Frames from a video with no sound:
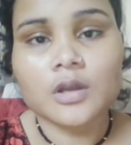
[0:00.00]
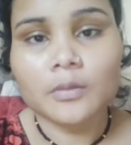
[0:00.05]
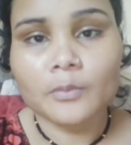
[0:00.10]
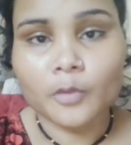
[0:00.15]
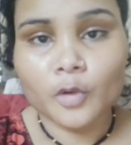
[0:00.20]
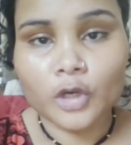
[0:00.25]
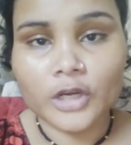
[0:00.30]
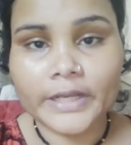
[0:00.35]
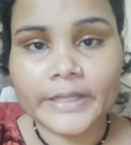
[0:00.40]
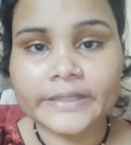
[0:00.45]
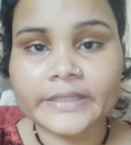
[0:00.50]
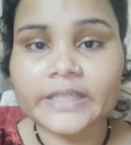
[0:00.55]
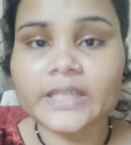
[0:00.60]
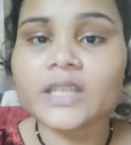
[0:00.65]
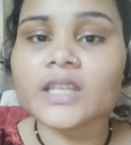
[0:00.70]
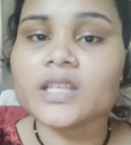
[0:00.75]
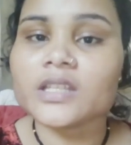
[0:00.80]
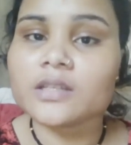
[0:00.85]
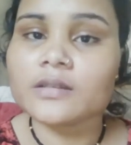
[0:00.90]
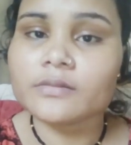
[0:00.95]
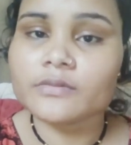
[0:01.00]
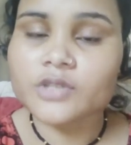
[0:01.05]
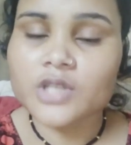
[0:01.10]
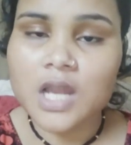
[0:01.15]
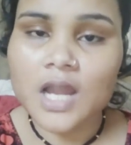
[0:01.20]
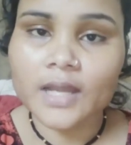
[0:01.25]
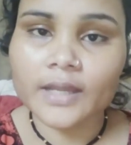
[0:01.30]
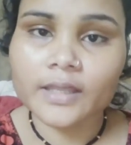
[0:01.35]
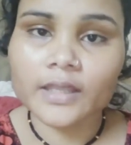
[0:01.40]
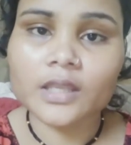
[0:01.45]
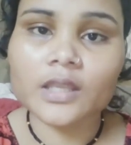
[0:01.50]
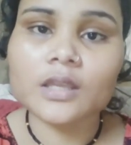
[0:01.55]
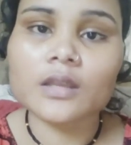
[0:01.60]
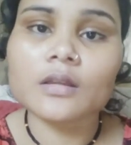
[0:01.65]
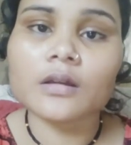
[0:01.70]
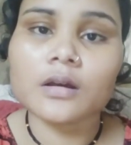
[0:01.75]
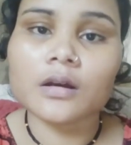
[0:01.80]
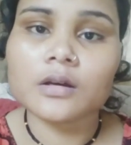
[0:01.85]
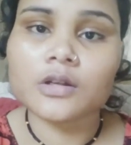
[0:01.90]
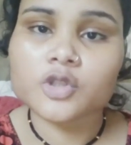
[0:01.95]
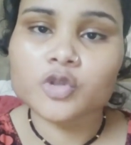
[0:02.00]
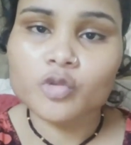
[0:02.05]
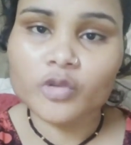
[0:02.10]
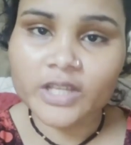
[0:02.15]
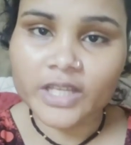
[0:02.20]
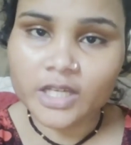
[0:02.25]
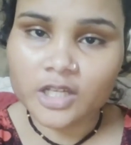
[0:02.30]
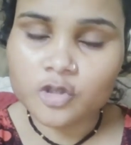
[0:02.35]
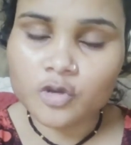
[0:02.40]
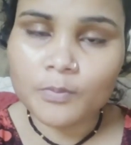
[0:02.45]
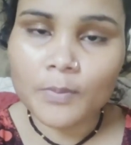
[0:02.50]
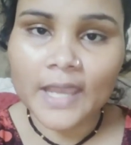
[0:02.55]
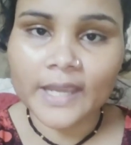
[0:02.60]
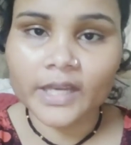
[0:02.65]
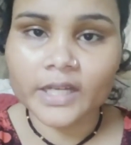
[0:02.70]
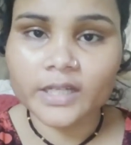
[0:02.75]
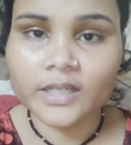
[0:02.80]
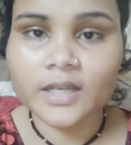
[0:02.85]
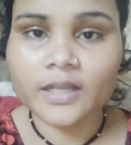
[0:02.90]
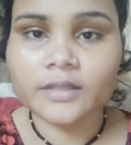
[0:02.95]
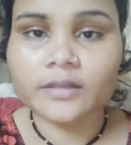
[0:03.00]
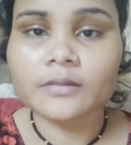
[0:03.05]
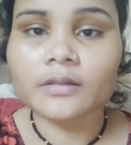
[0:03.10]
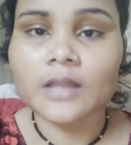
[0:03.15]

बोल रही थी कि जाके चूने का जो पैकेट आ,